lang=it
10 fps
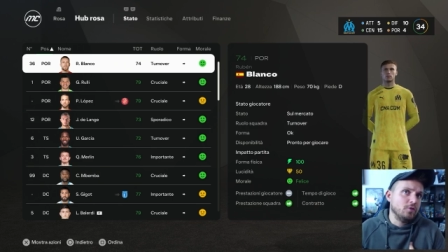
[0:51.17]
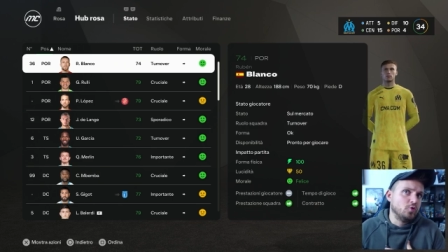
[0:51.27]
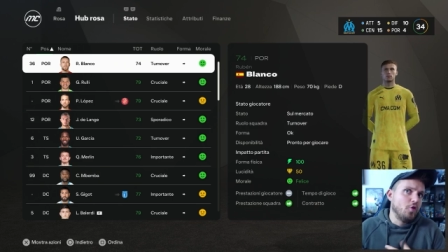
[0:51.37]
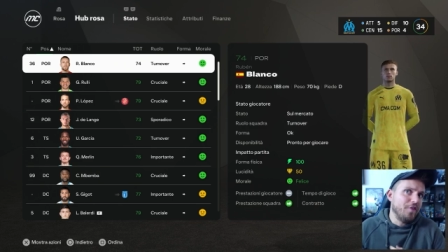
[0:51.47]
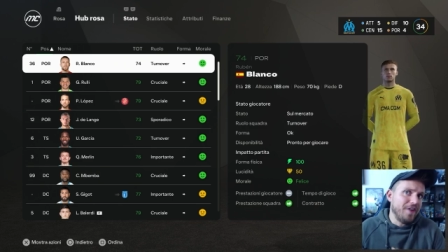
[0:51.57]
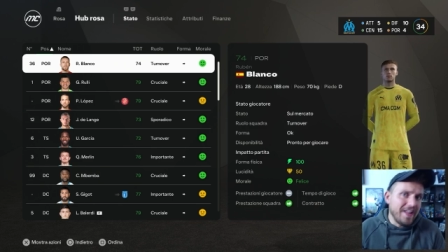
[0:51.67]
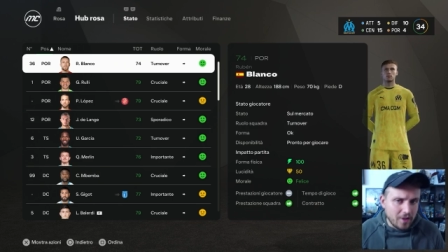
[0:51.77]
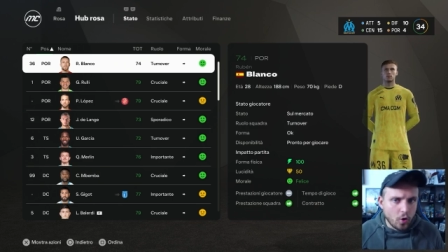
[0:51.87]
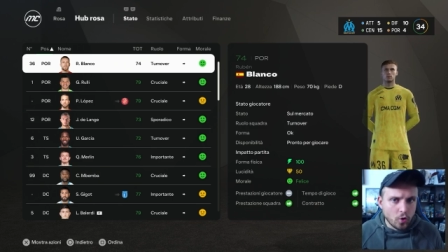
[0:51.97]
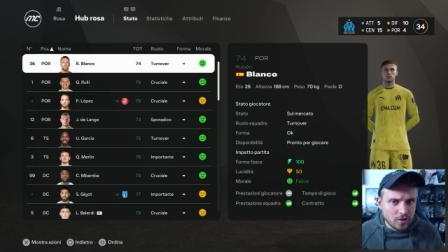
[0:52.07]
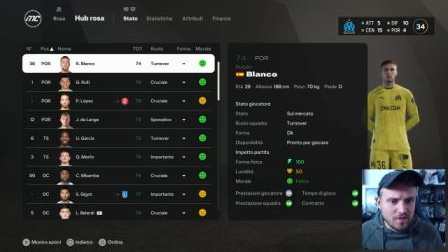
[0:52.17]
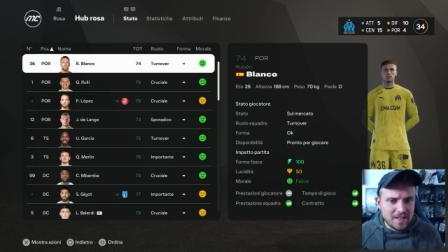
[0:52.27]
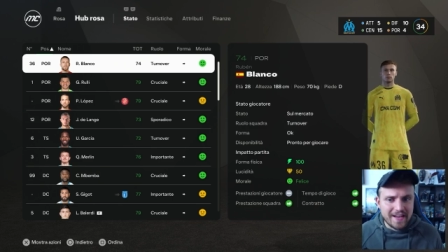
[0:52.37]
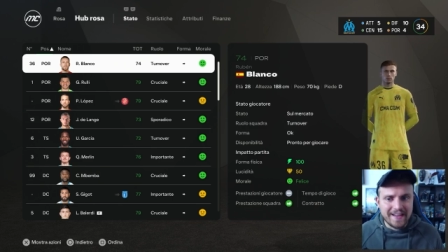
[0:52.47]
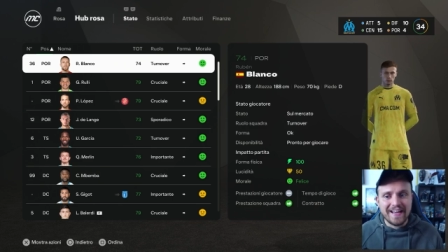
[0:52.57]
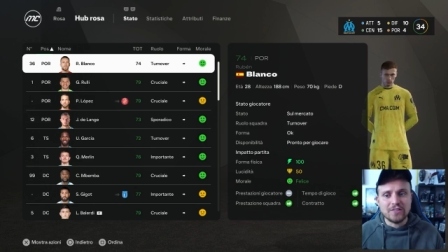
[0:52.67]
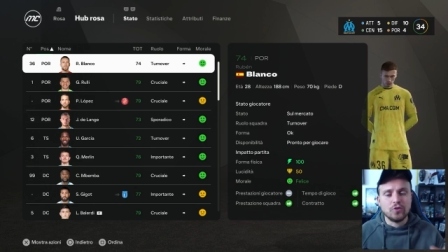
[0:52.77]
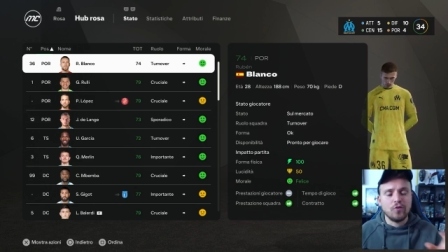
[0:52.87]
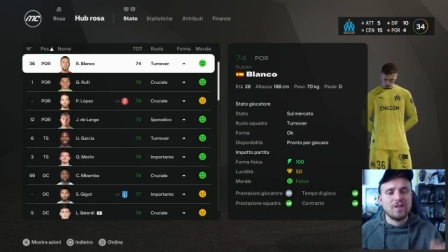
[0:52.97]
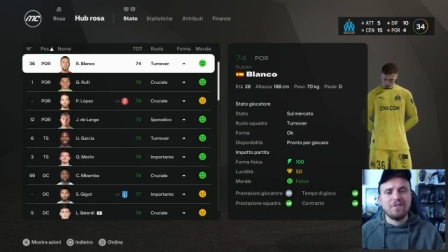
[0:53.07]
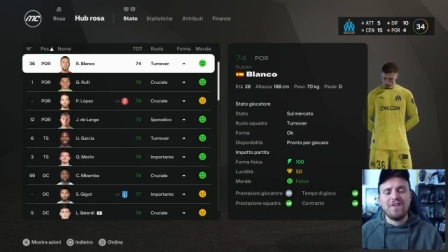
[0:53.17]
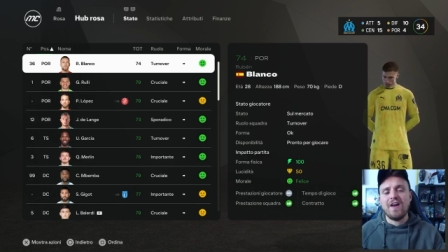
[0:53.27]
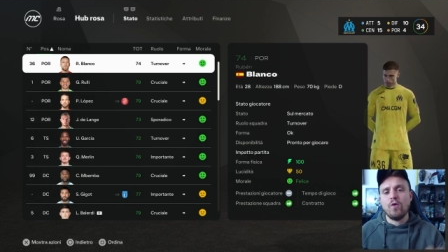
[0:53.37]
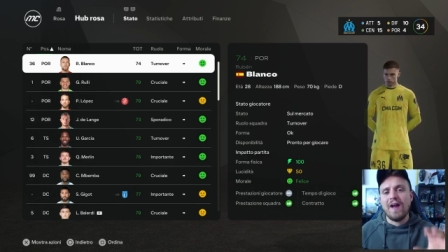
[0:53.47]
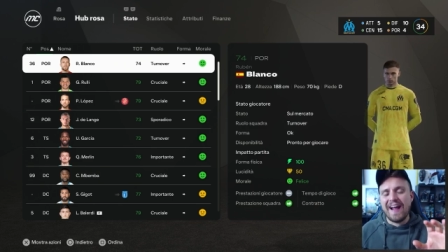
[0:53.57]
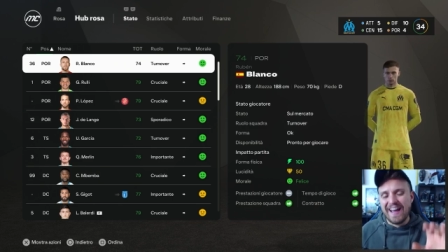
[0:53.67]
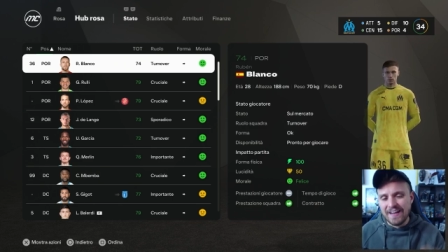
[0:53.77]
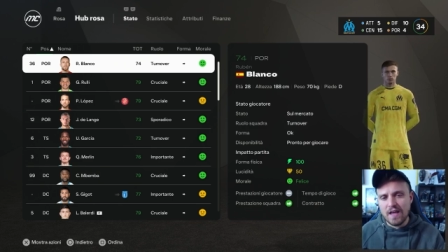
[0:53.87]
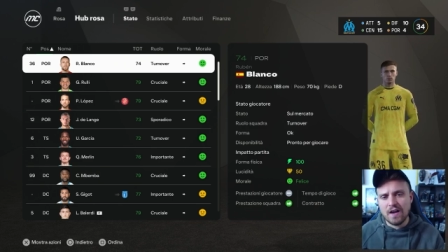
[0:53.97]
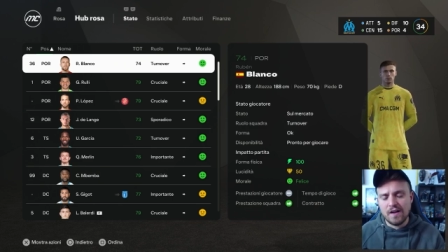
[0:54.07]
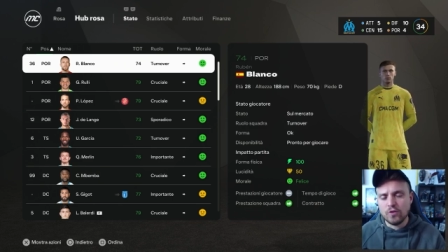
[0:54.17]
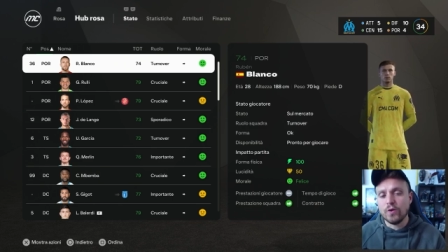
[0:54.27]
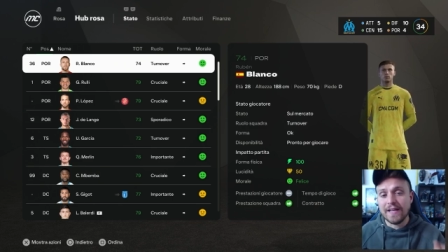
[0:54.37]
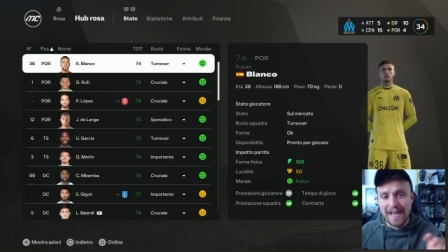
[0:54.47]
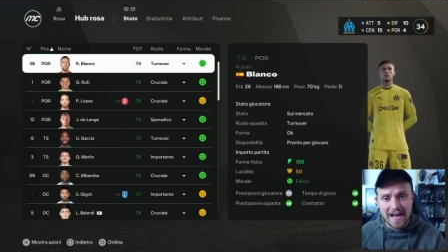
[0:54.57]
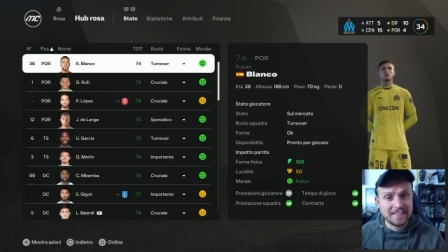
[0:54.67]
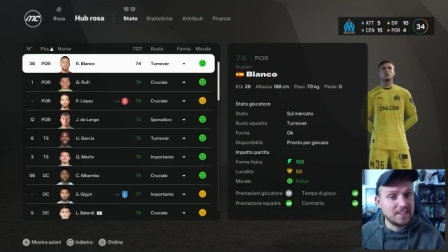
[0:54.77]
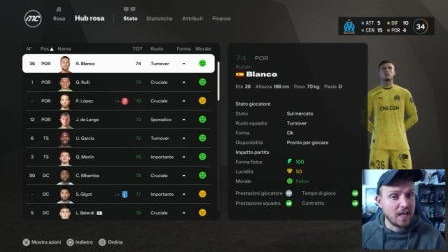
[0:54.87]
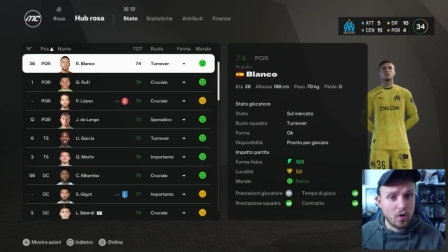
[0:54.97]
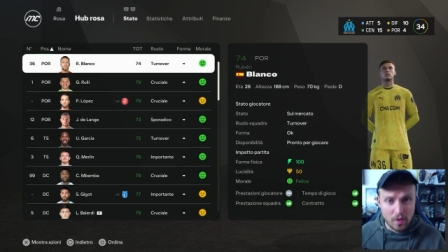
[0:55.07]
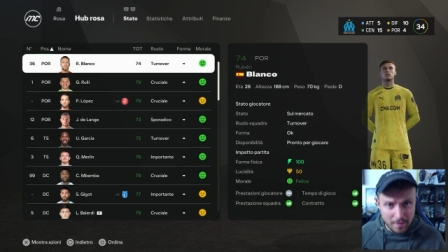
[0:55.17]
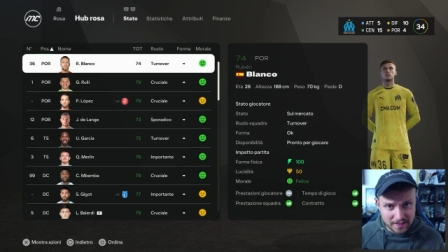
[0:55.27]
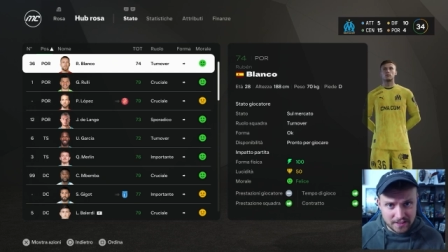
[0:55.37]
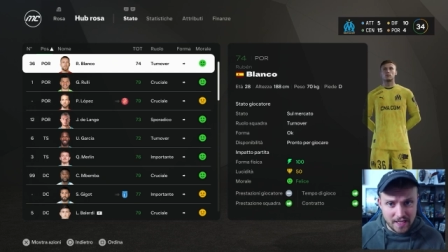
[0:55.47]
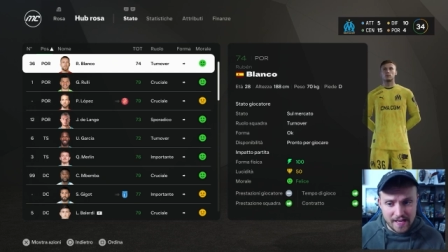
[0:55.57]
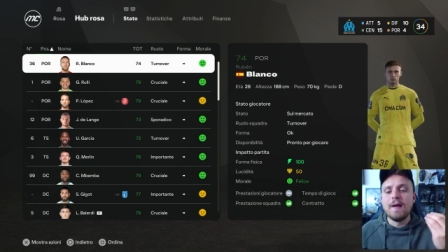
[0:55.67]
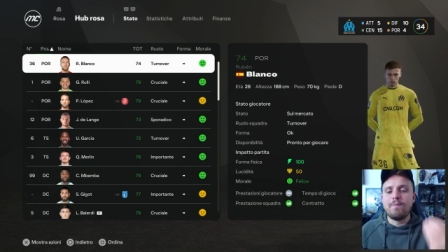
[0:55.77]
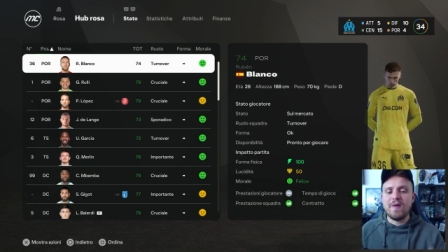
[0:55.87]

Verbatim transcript: dovrete condividere in caso vogliate fare una carriera allenatore classica con il Marsiglia.